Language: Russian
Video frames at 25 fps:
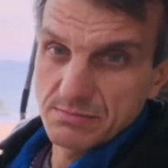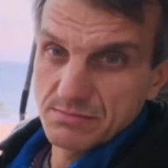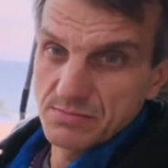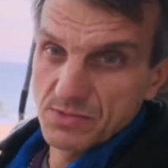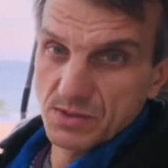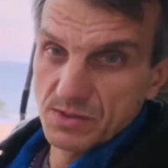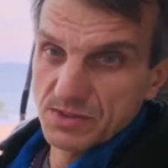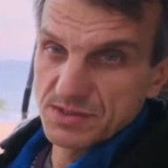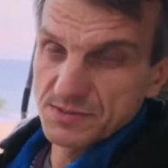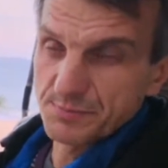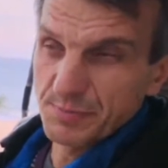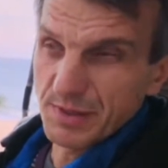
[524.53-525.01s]

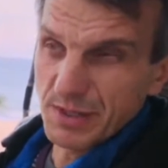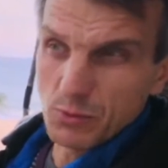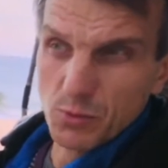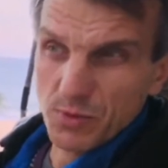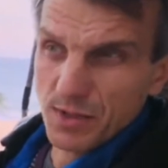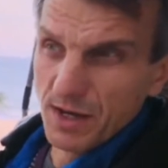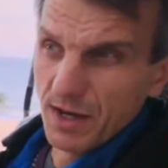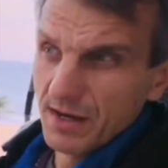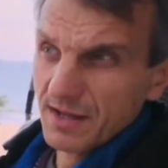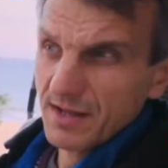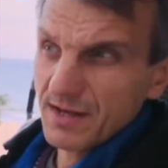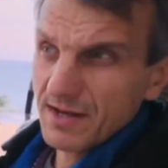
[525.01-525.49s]
То есть,
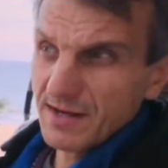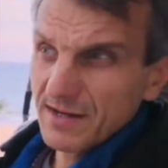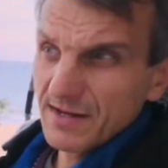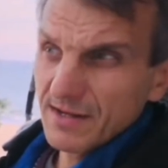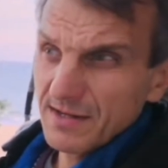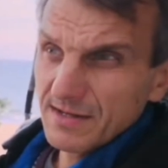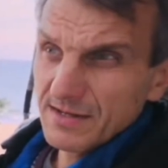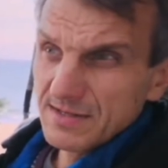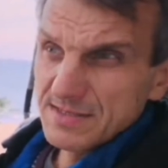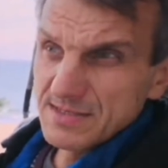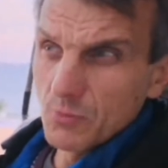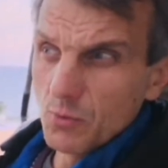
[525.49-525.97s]
покуда
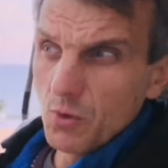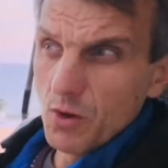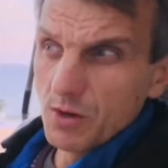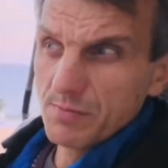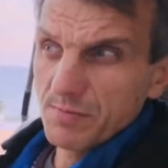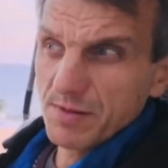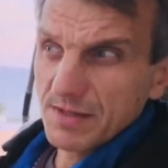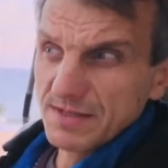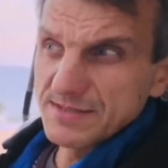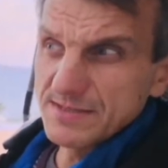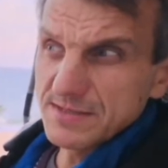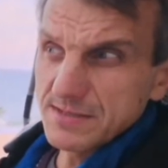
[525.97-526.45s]
совок
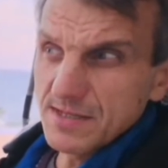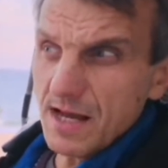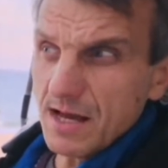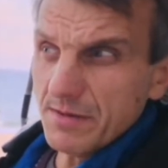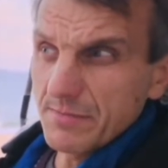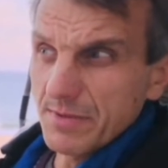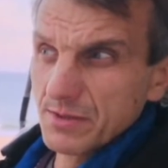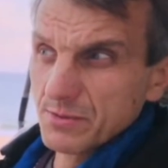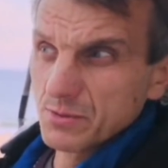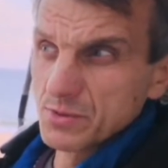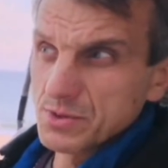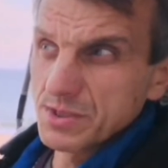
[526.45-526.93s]
был
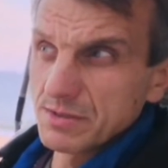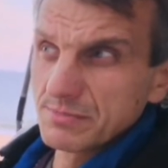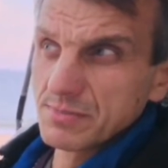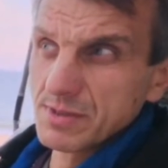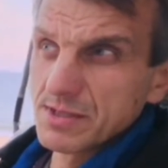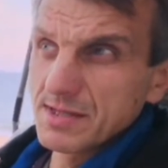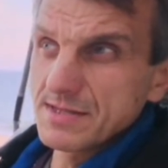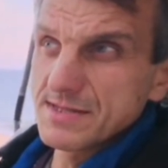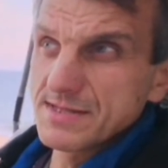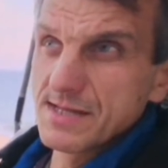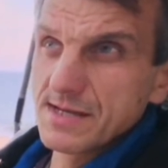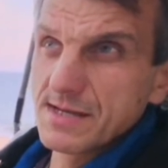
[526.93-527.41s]
слабый, нужно
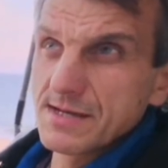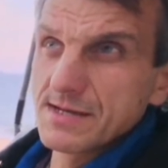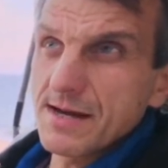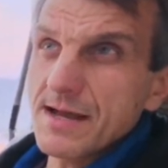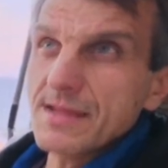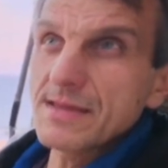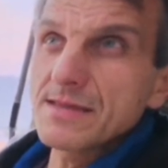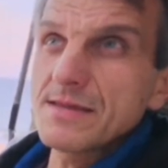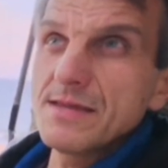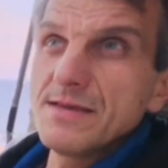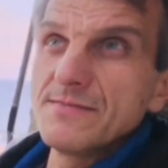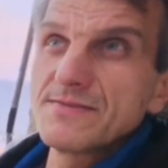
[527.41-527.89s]
было
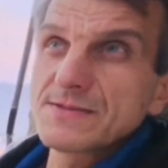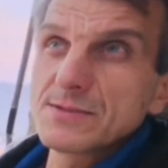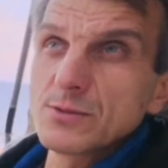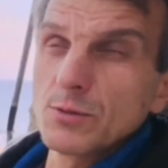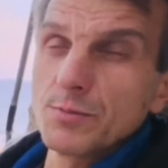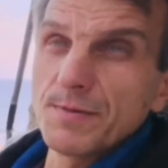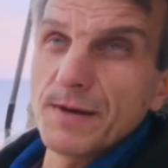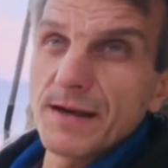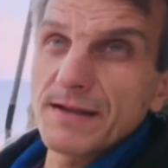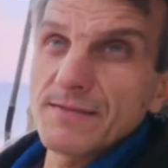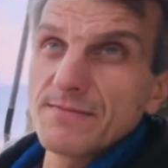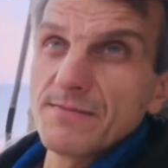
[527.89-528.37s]
текать и
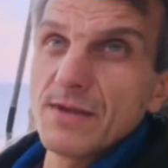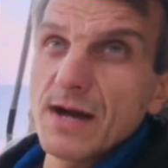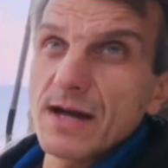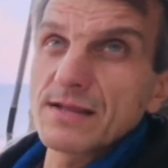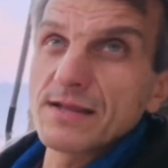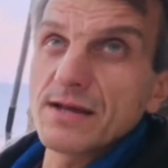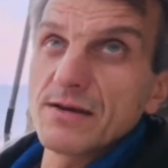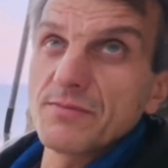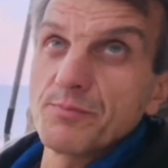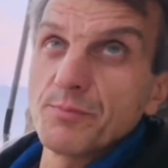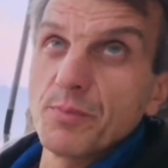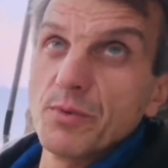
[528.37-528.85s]
вступать
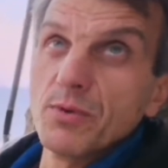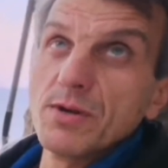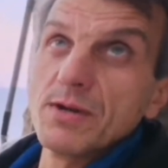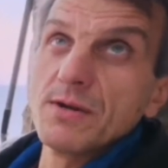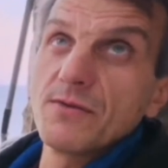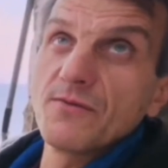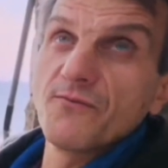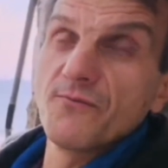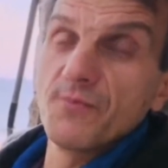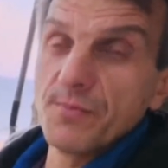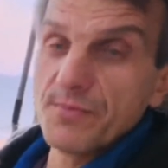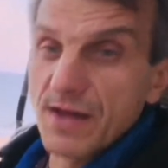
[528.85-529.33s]
надо
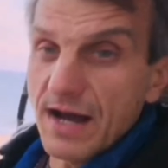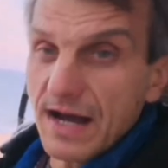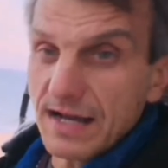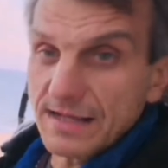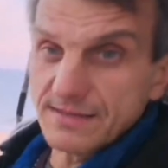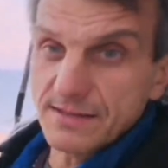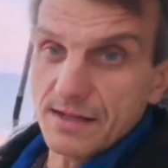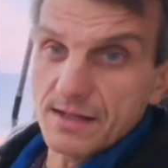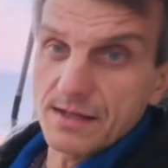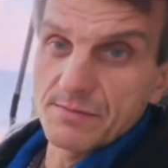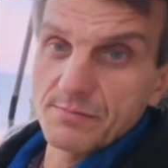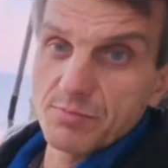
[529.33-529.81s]
в
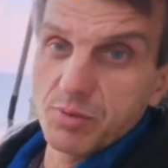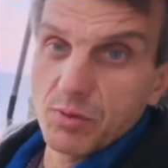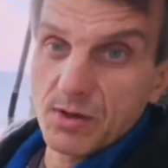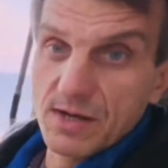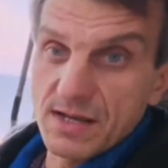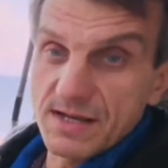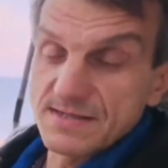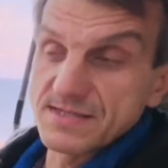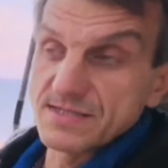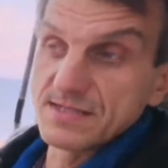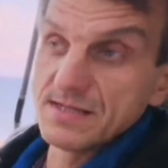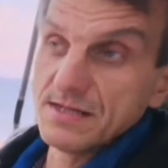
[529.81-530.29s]
НАТО
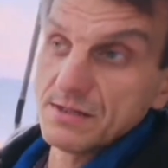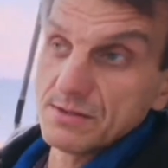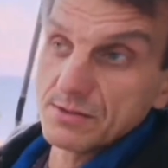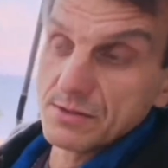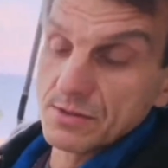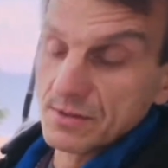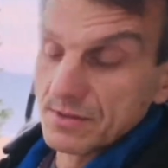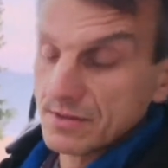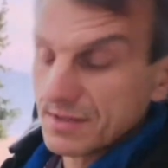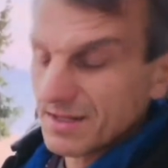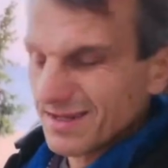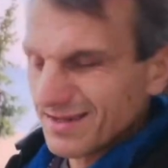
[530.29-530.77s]
более
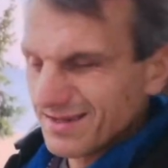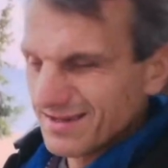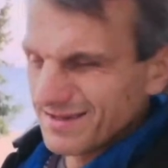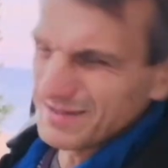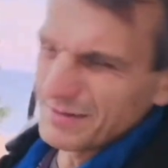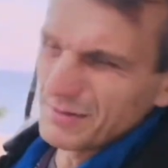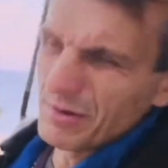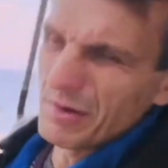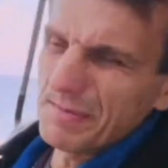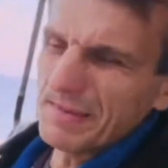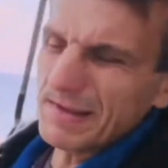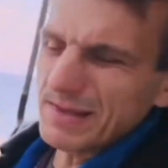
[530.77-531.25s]
сильную и
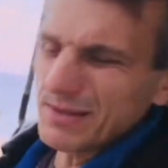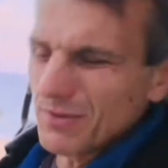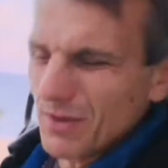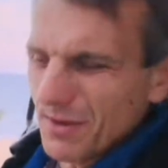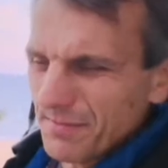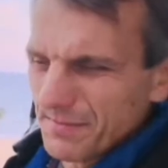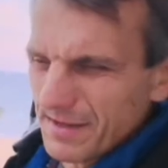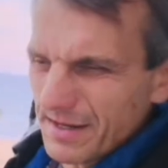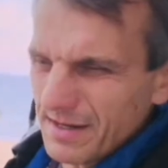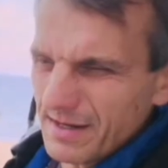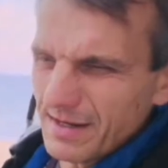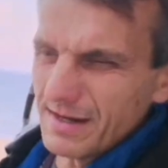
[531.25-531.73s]
тому
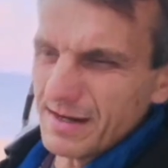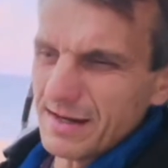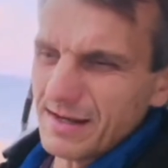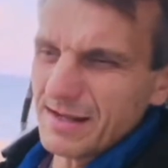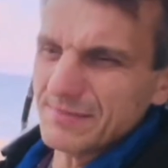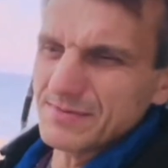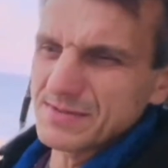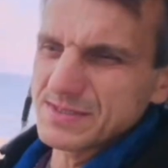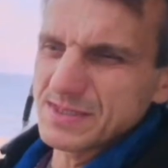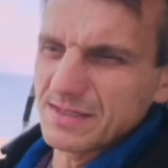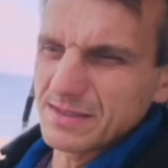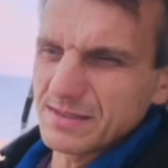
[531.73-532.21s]
подобное.
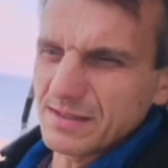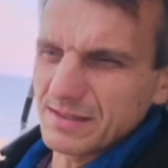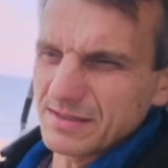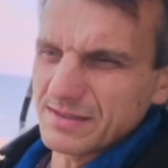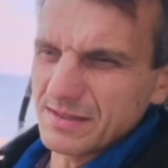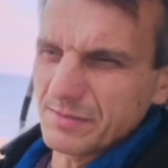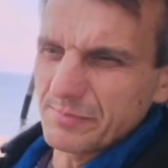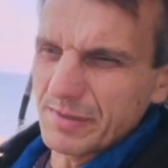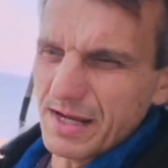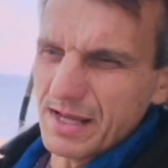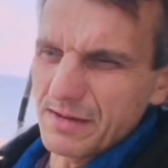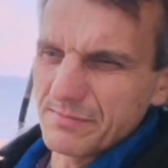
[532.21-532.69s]
Ля-ля, все это
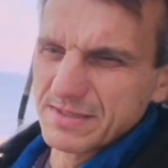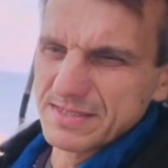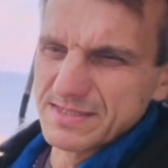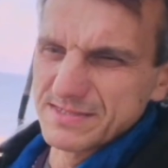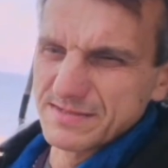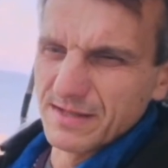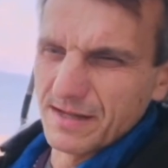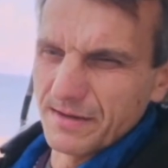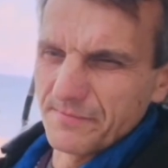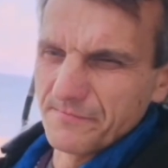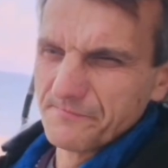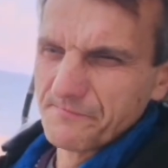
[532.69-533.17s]
тополя мы
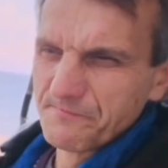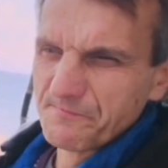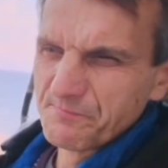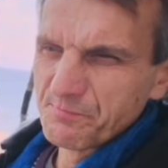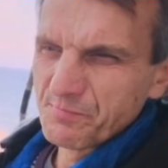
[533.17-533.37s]
знаем.